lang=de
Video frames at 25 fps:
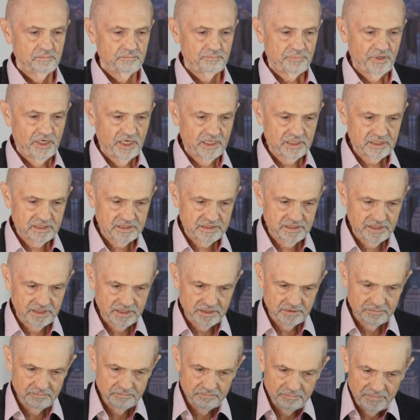Parther,
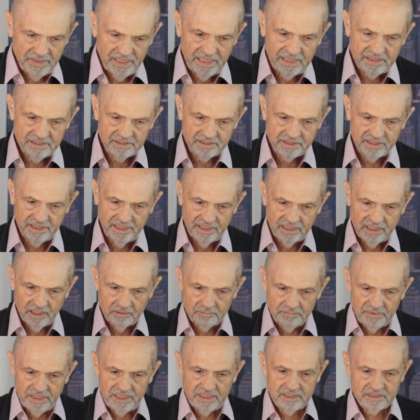Meder,
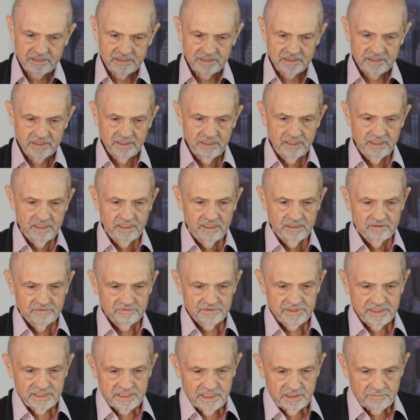Elamiter,
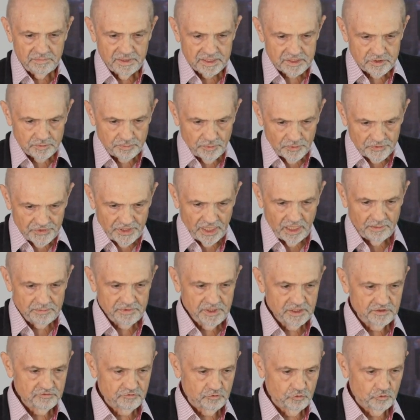und die, die in
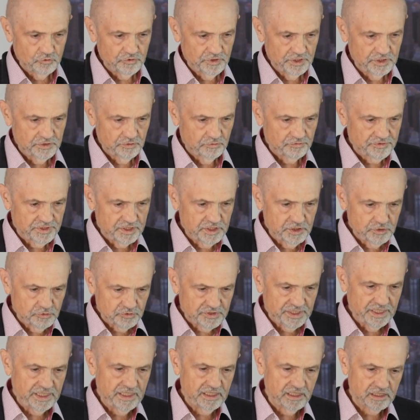Mesopotamien wohnen und in
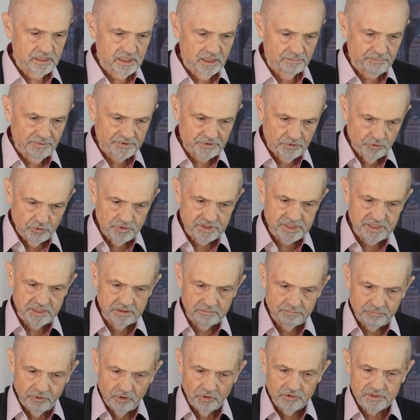Judäa,
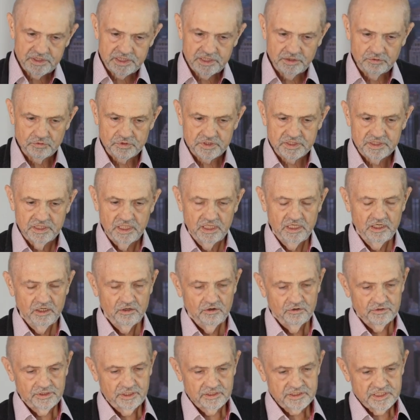Kappadokien, Pontius
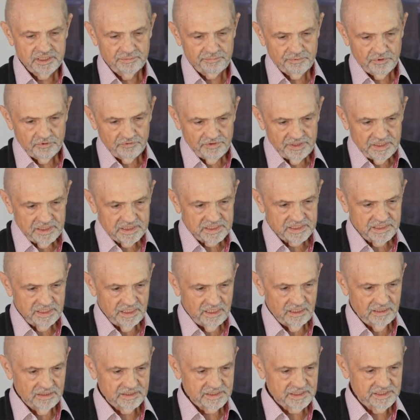und aus der Provinz
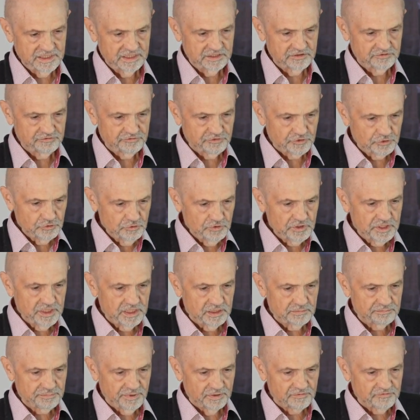Asien,
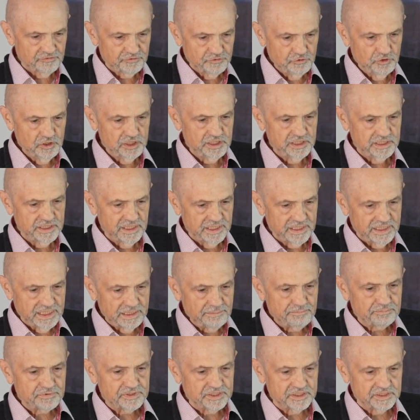Phrygien, Pamphylien,
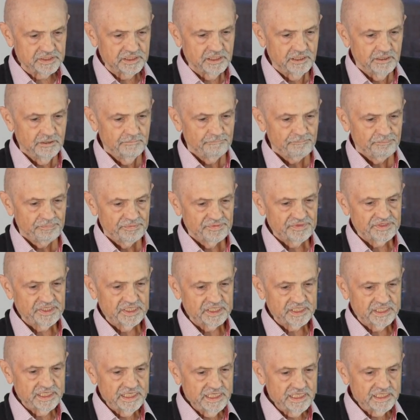Ägypten und
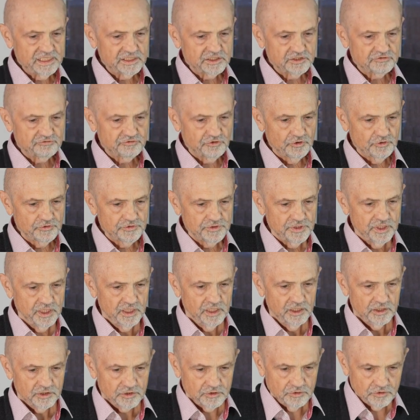der Gegend von
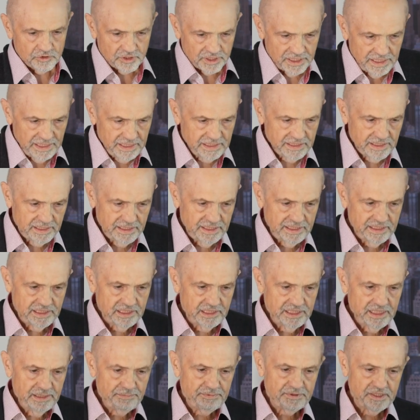Kyrene in
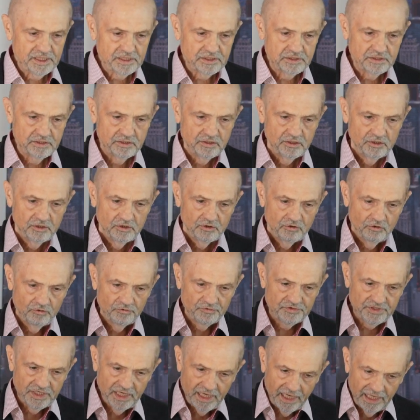Libyen
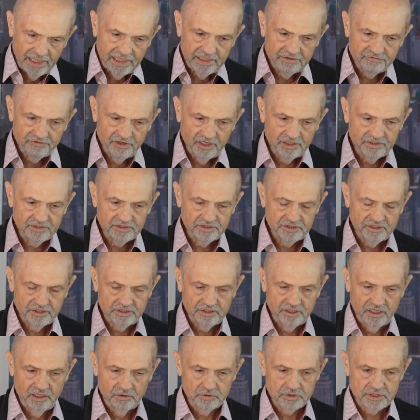und
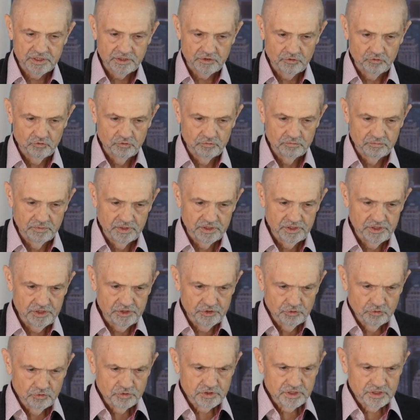Einwanderer aus Rom,
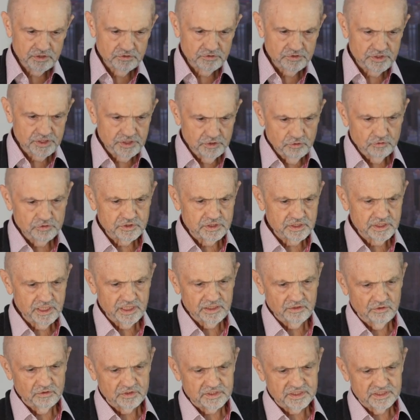Juden und
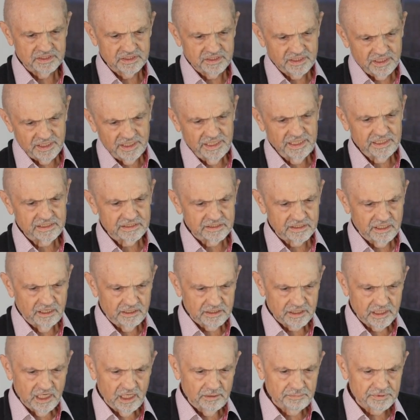Judengenossen, Kreter,
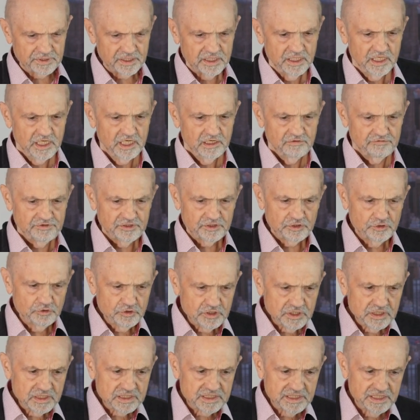Araber, wir
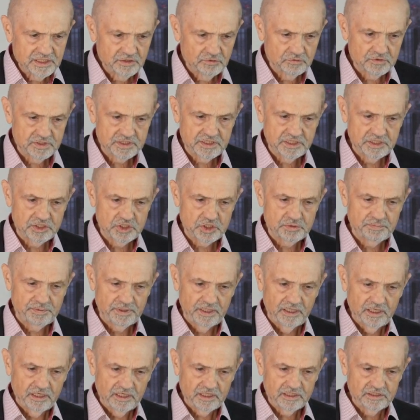hören sie in unseren
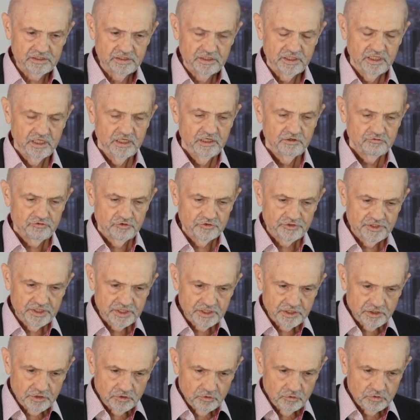Sprachen von
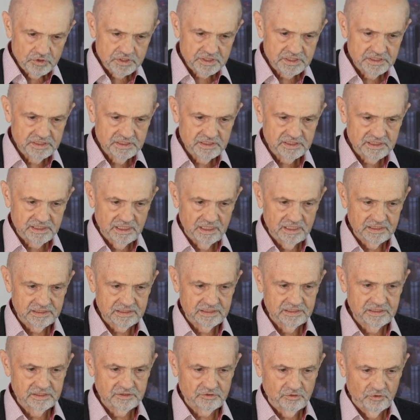den großen
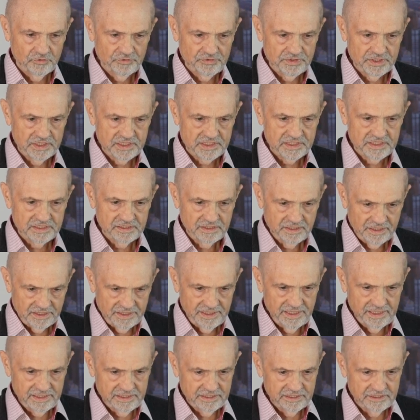Taten Gottes
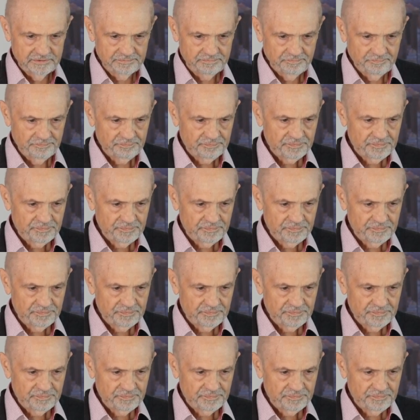reden.